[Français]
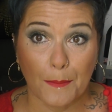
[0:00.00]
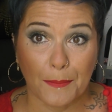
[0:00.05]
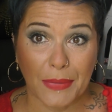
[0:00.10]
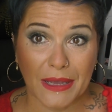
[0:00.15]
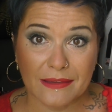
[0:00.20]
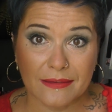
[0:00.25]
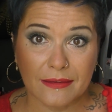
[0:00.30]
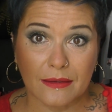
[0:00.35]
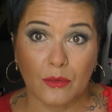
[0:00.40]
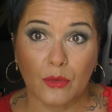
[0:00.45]

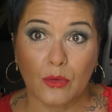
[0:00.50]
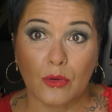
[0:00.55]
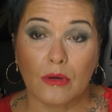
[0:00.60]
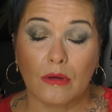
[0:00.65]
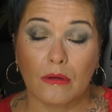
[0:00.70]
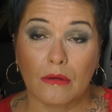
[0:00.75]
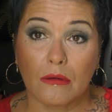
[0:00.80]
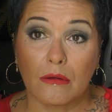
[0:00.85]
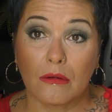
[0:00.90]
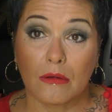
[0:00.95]
parce que
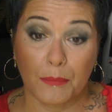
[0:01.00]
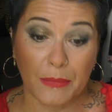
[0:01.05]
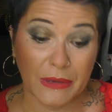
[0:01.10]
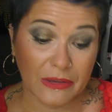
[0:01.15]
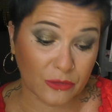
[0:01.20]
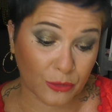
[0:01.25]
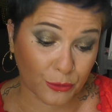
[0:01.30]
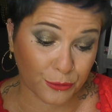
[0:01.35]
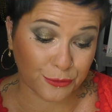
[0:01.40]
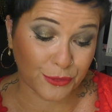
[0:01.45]
euh,
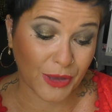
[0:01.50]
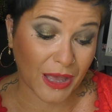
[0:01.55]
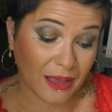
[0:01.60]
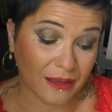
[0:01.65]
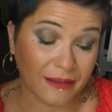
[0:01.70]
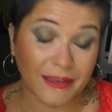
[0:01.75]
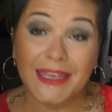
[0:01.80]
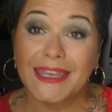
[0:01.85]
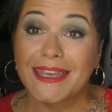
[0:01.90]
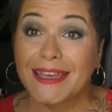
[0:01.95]
ce
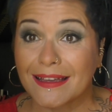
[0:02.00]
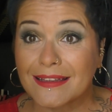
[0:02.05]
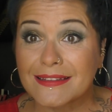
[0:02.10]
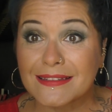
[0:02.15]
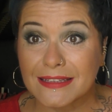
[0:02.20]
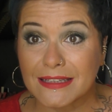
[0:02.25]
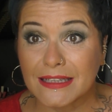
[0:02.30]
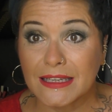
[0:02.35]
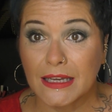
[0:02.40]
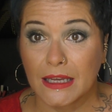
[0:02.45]
phare
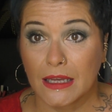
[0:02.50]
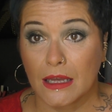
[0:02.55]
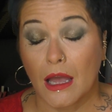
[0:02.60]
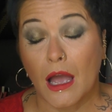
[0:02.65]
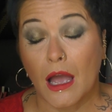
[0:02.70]
cassait.